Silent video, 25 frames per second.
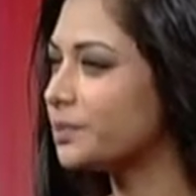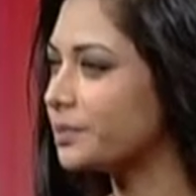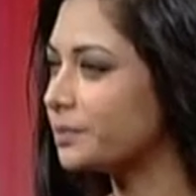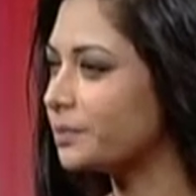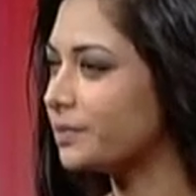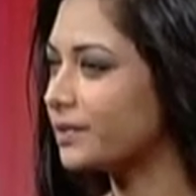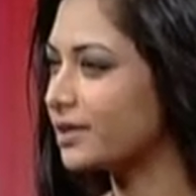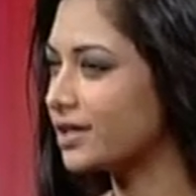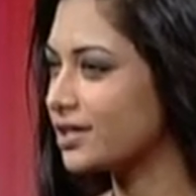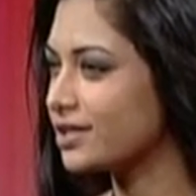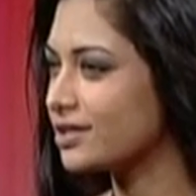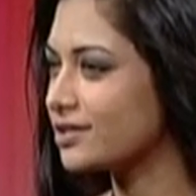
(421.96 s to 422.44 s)

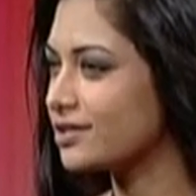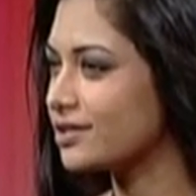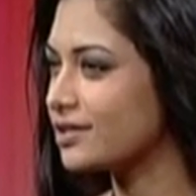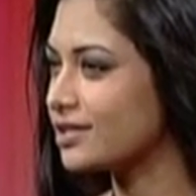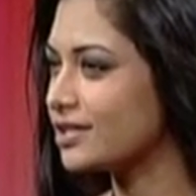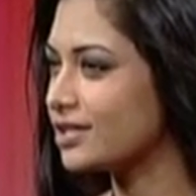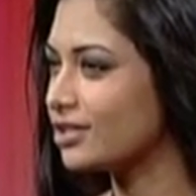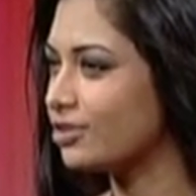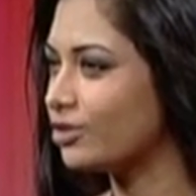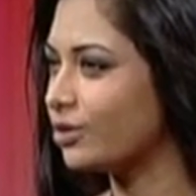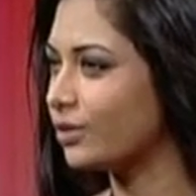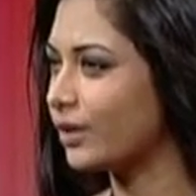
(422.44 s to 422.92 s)
প্রিপারেশন
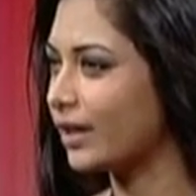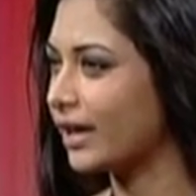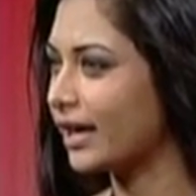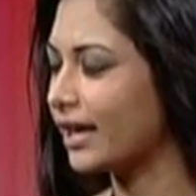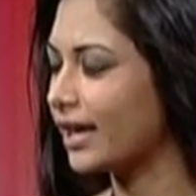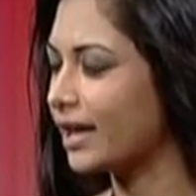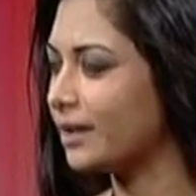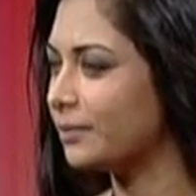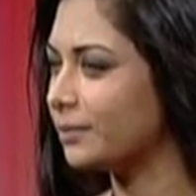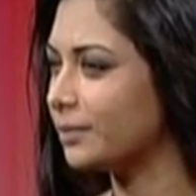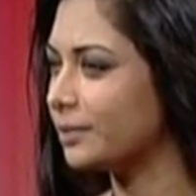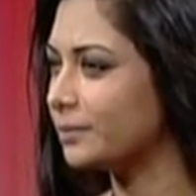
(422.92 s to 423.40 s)
ছিল
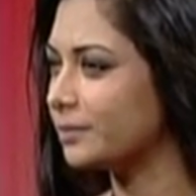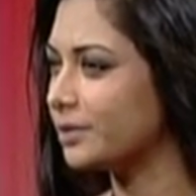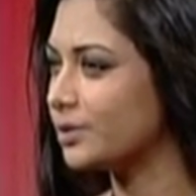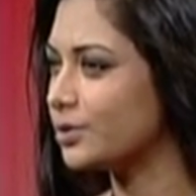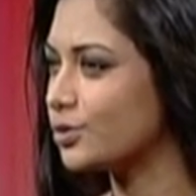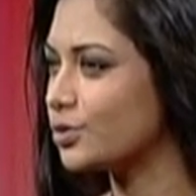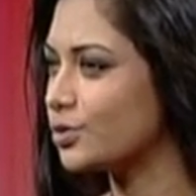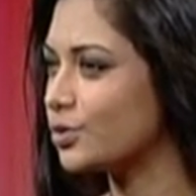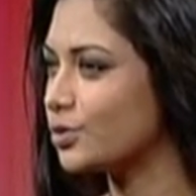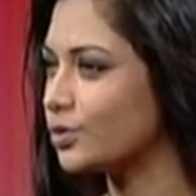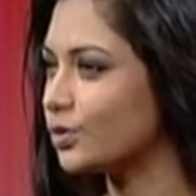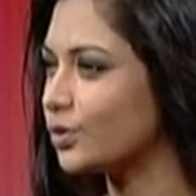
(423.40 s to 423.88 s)
এই
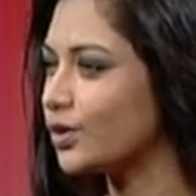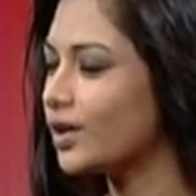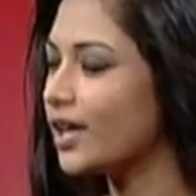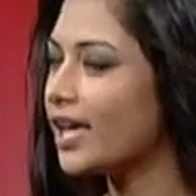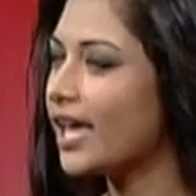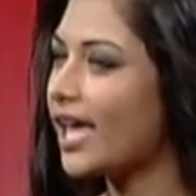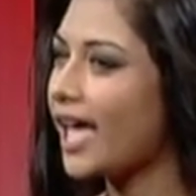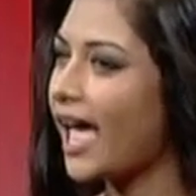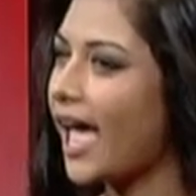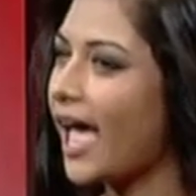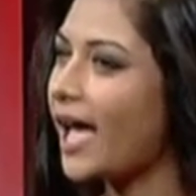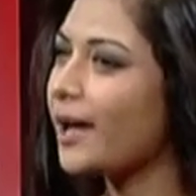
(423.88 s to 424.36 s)
অ্যালবামের জন্য
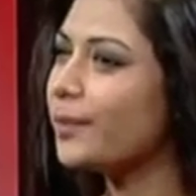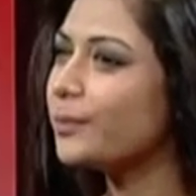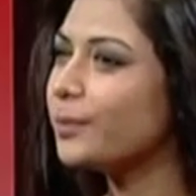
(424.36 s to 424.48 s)
এক